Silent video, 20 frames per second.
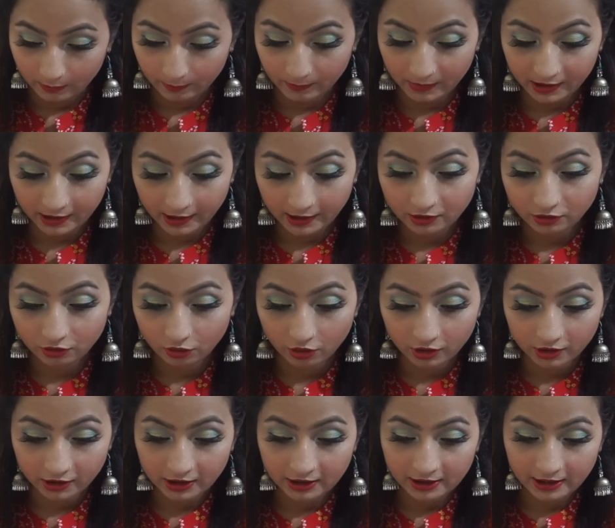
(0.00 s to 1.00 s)
बट आई
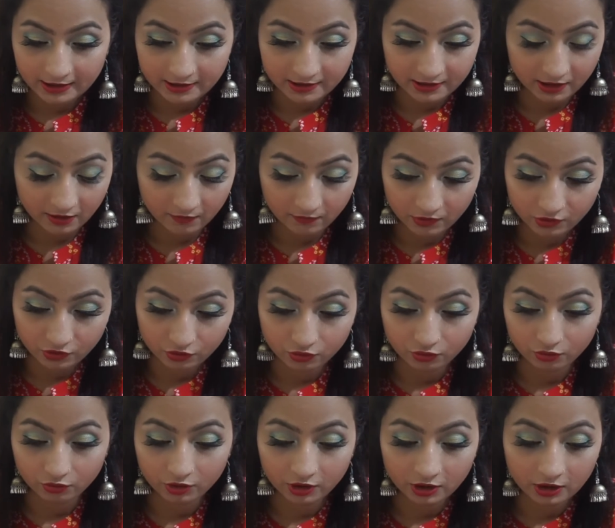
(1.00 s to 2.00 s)
थॉट की लेट्स गिव अ
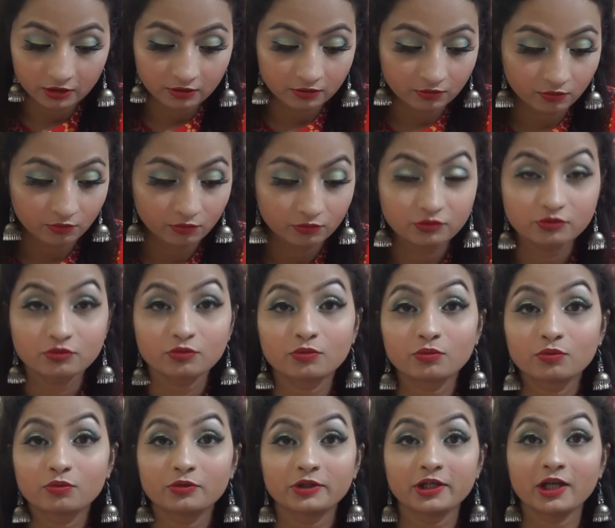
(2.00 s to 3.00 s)
ट्यूटोरियल
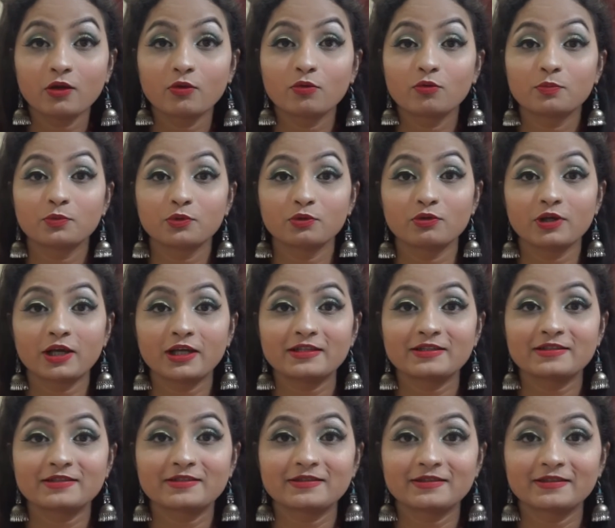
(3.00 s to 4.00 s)
सो या होप यू गाइज